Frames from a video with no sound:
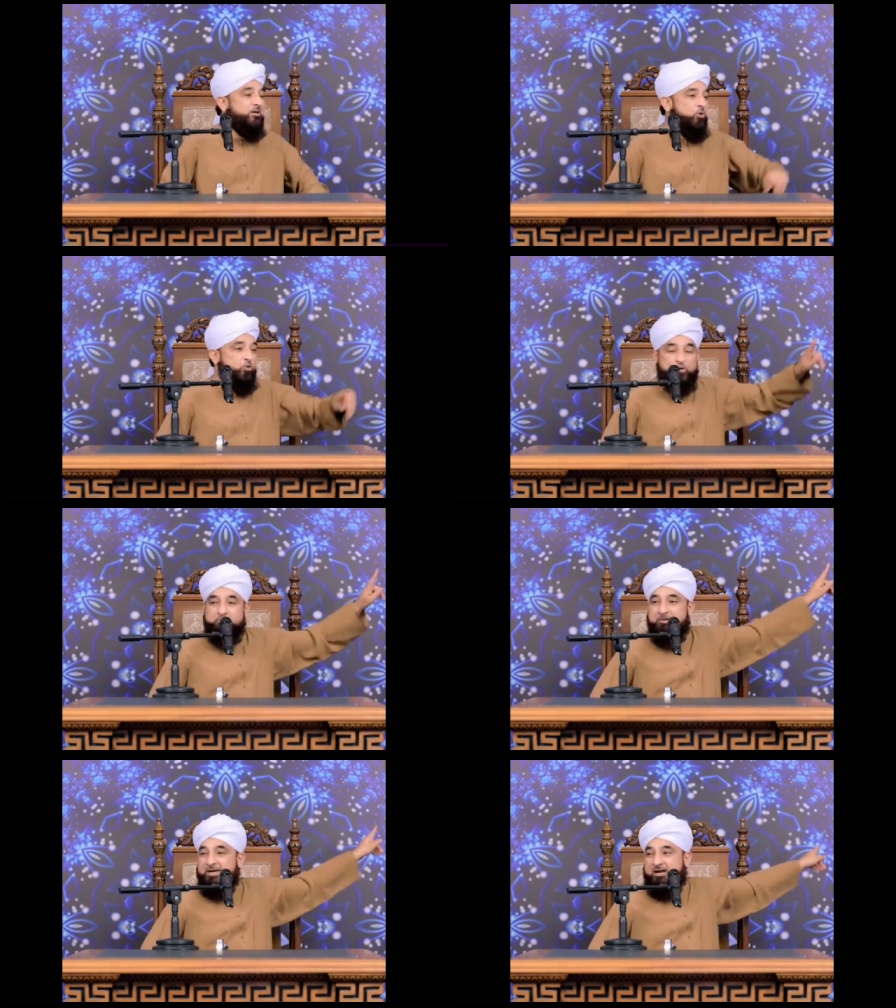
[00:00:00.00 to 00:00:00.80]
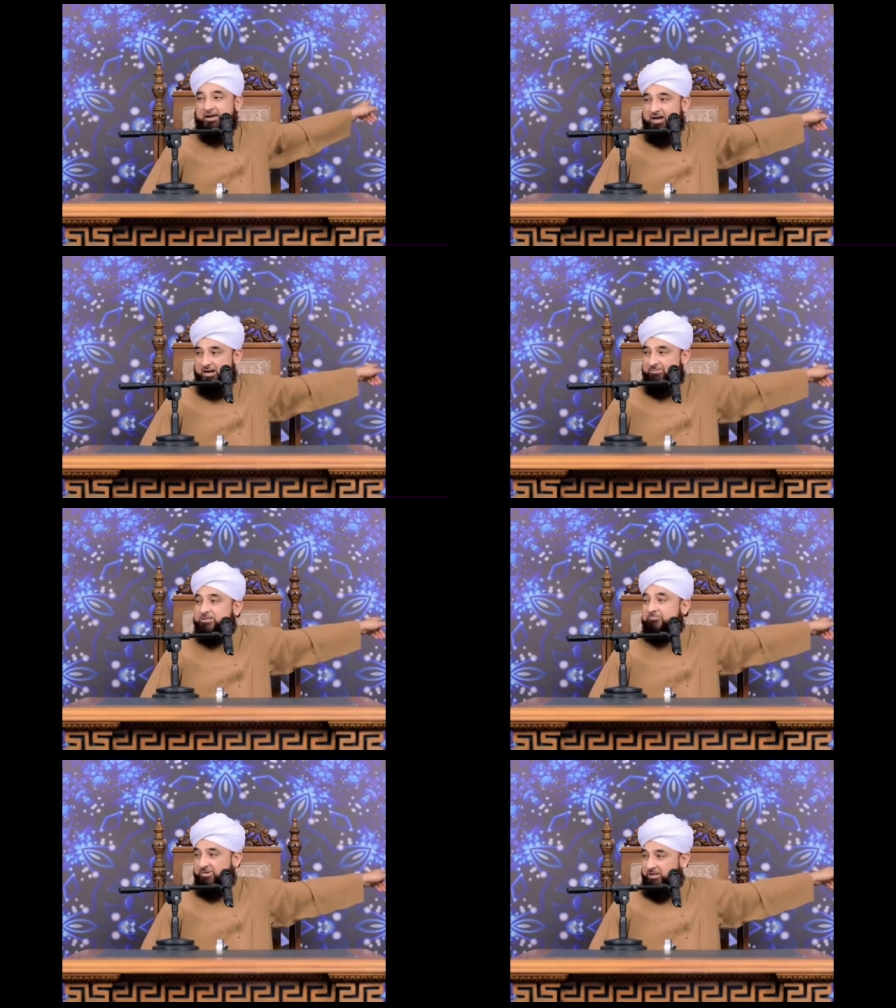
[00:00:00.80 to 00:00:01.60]
कि कुर्ब
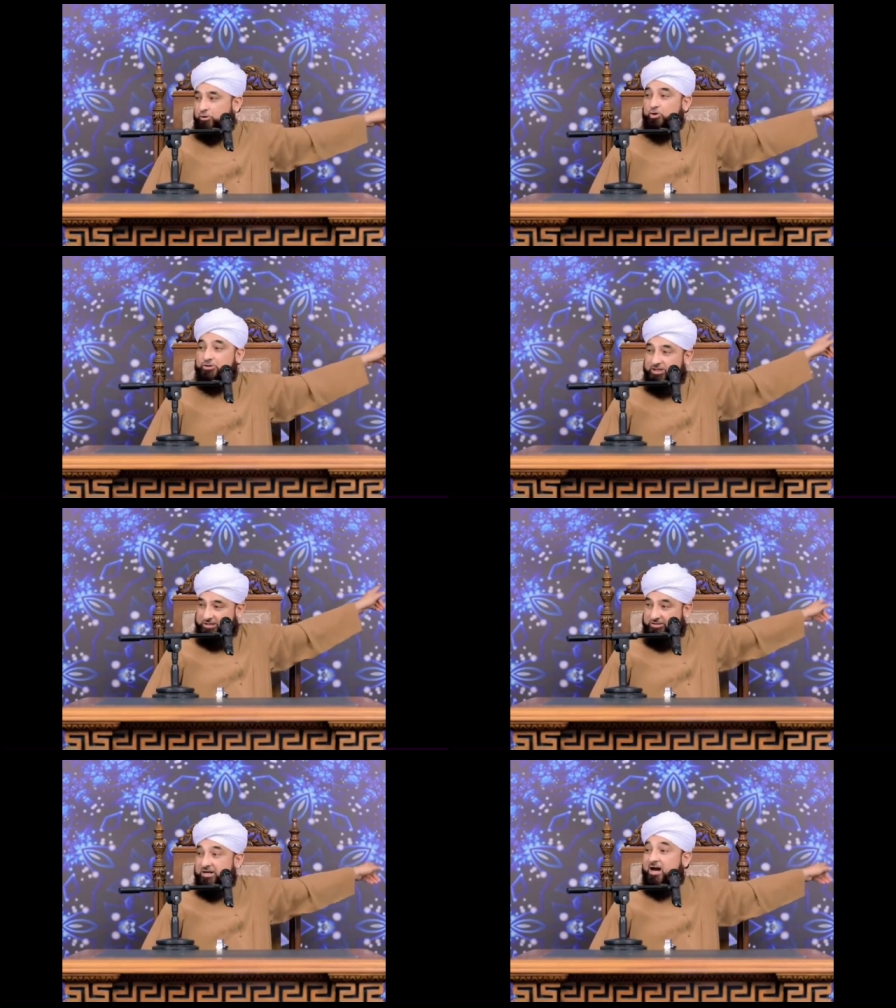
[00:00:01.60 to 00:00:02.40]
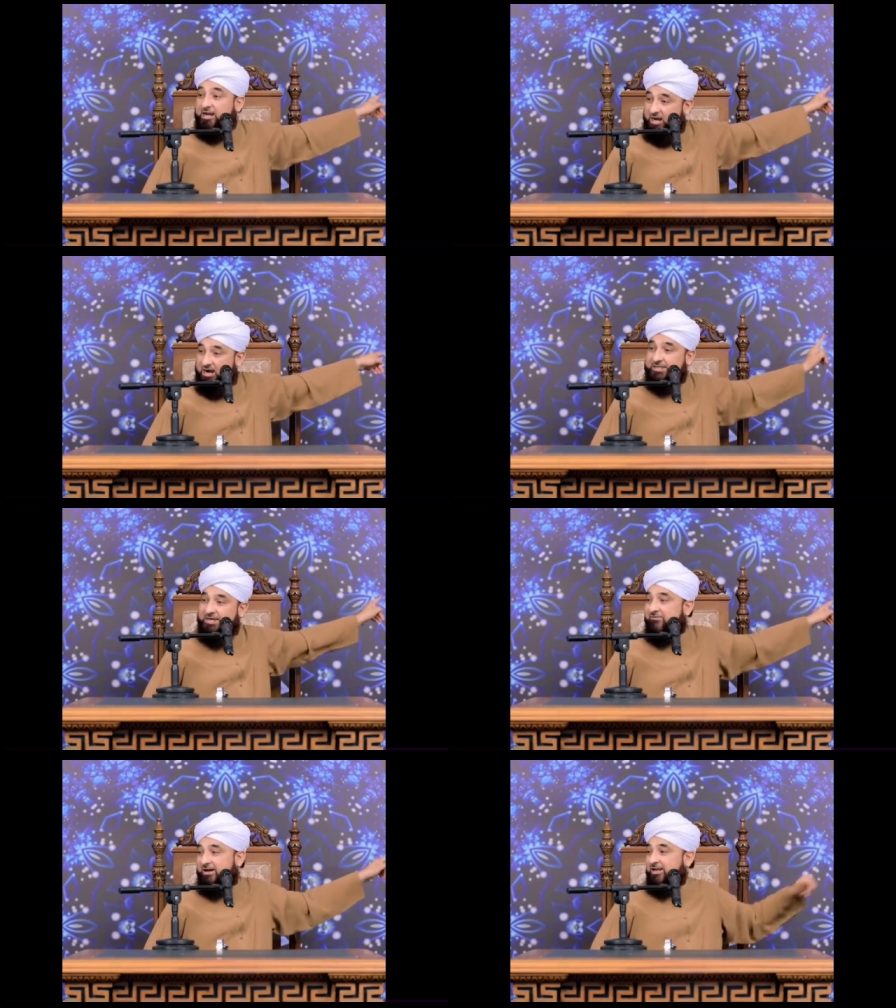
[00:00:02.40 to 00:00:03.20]
कयामत में जो दज्जाल
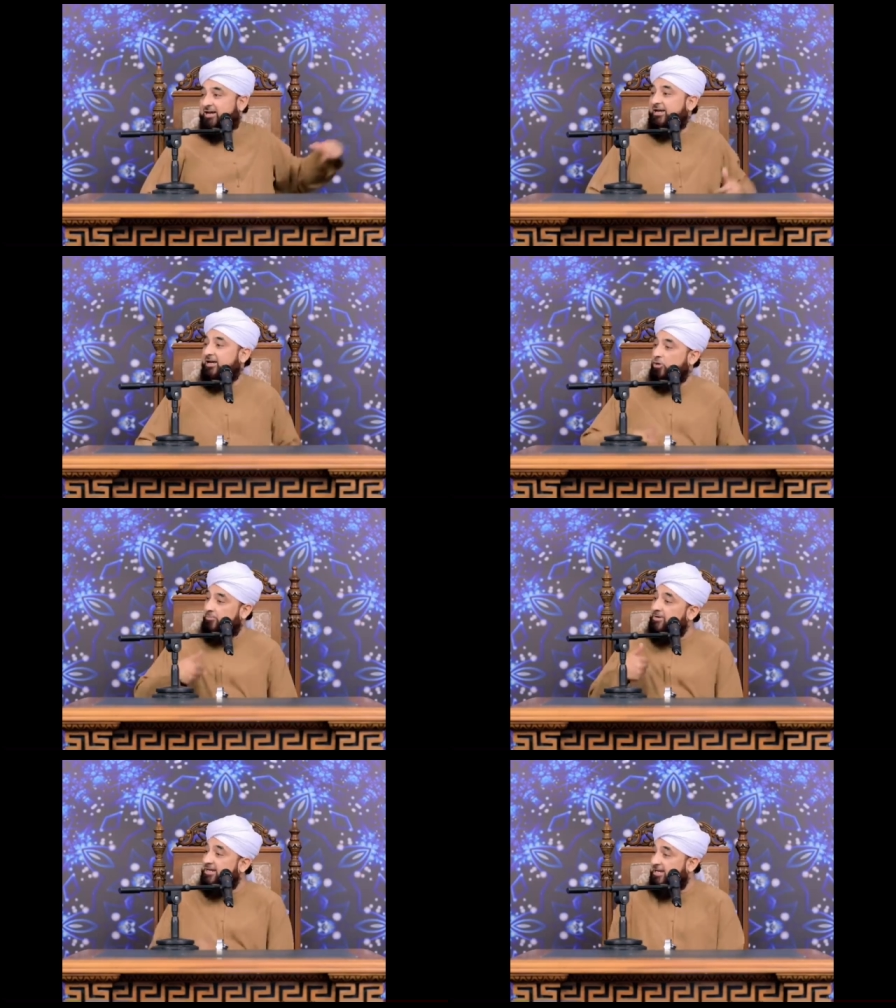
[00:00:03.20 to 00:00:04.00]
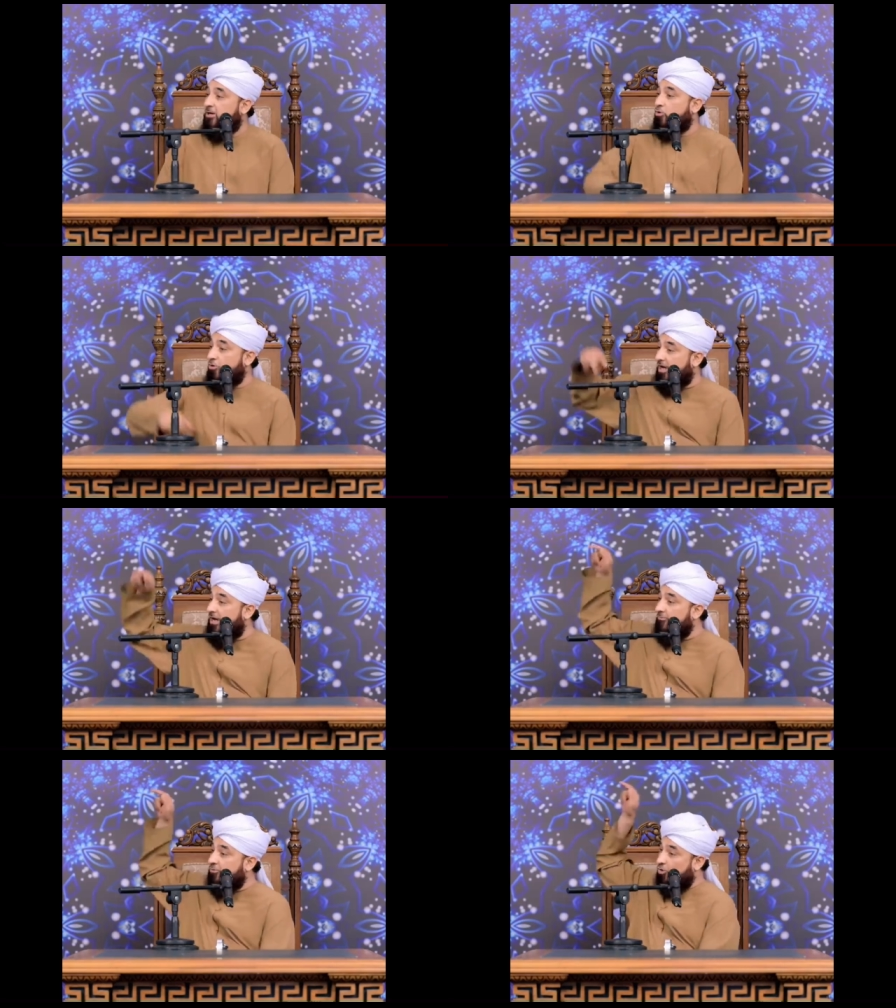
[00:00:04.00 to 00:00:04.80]
आने वाला है और मेरे
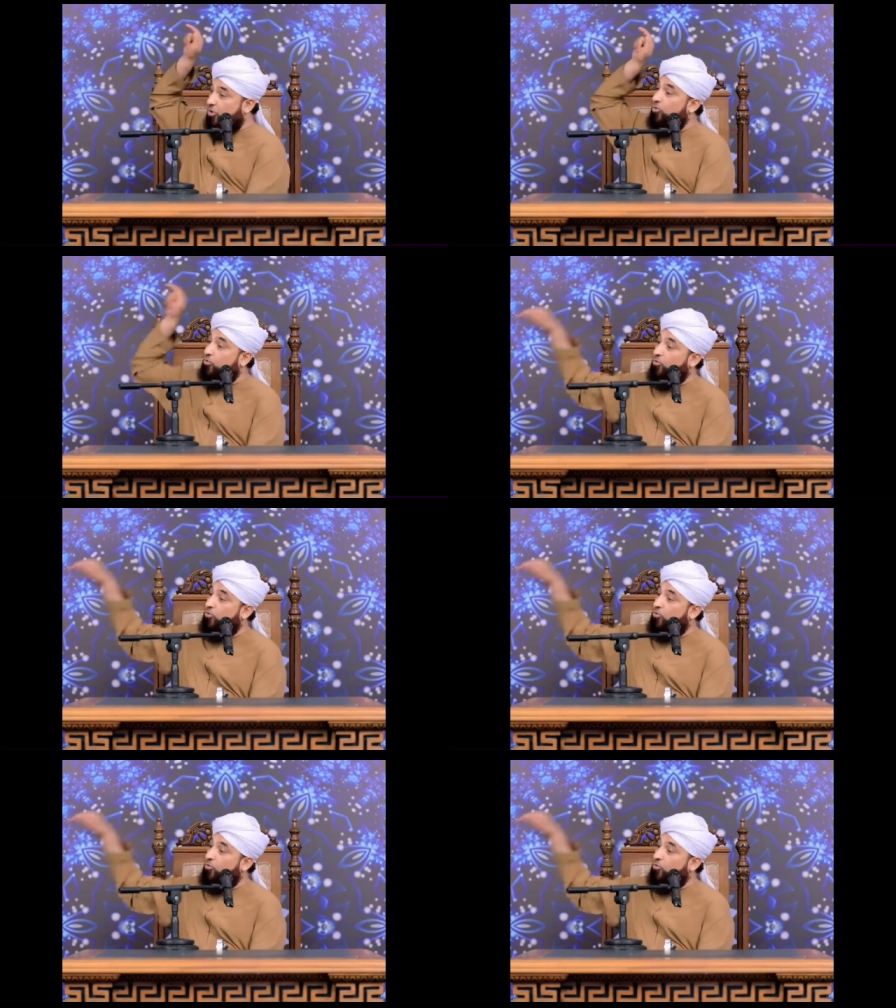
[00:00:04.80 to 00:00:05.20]
गुलाम जो